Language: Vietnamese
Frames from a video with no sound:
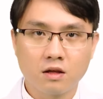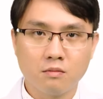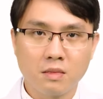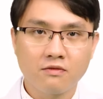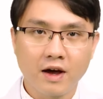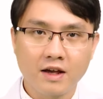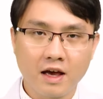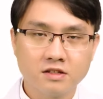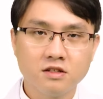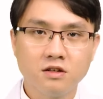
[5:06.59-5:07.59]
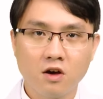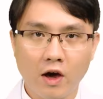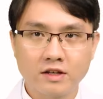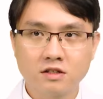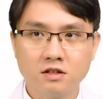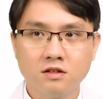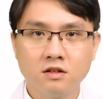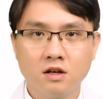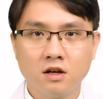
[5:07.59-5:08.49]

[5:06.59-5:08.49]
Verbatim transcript: từng mắc phải gãy xương do loãng xương.